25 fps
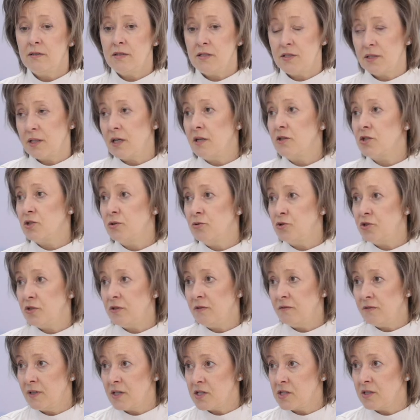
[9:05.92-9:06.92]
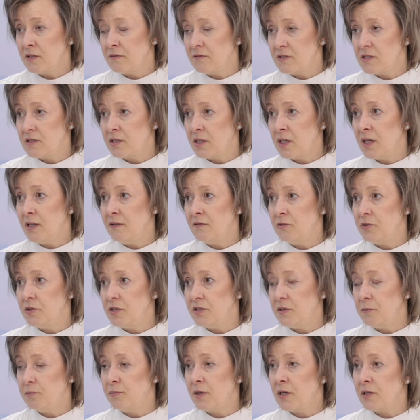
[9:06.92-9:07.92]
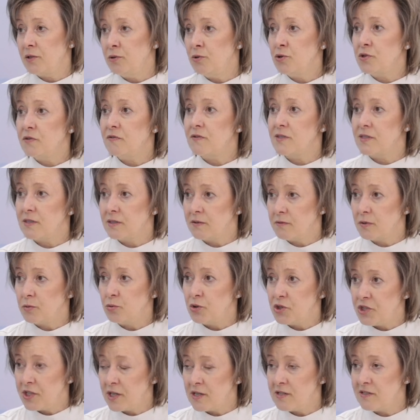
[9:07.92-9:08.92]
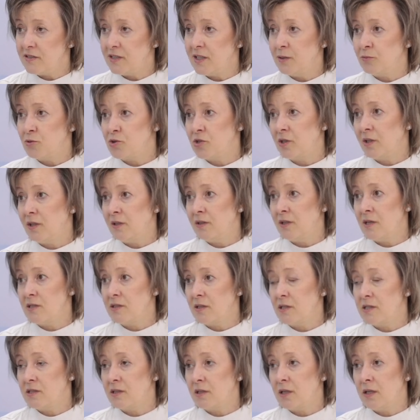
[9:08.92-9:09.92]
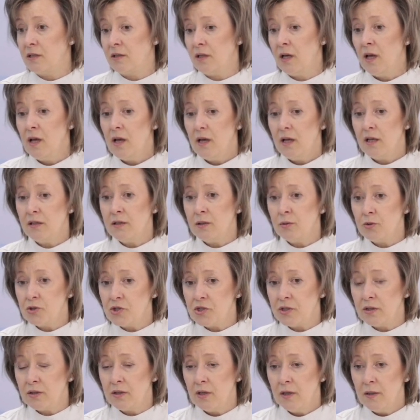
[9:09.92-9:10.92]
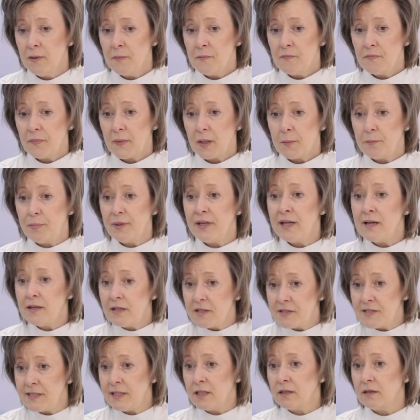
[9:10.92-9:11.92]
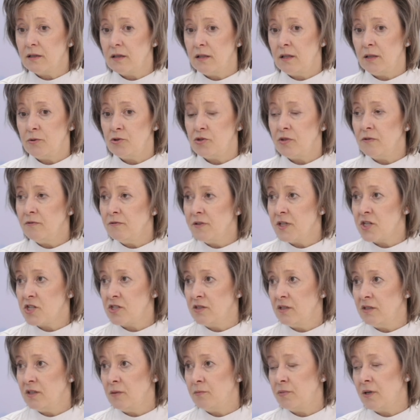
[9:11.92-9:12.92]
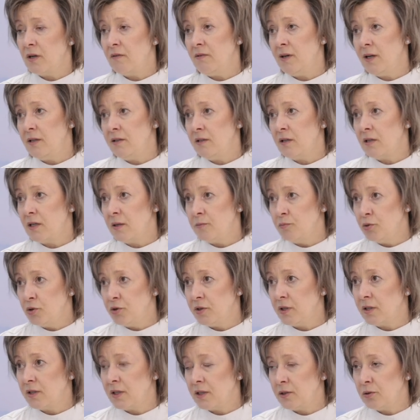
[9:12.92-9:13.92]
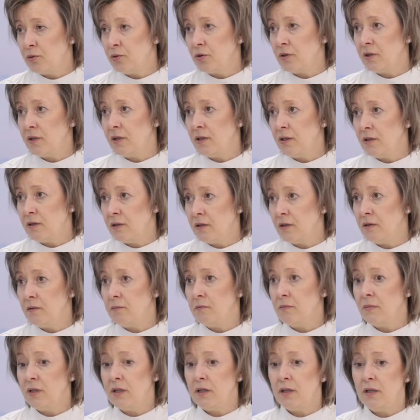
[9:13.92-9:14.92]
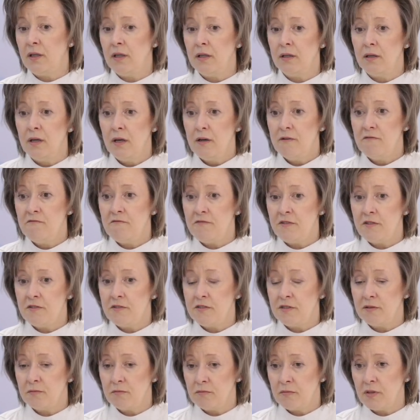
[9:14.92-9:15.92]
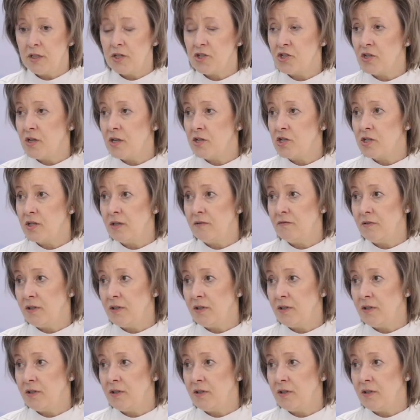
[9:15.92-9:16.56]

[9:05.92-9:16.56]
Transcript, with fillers: здесь, конечно, очень важно выстраивать развивать эти партнерства с участием уже китайской стороны. Это очень приоритетное, очень важное направление работы, которое мы видим в ближайшее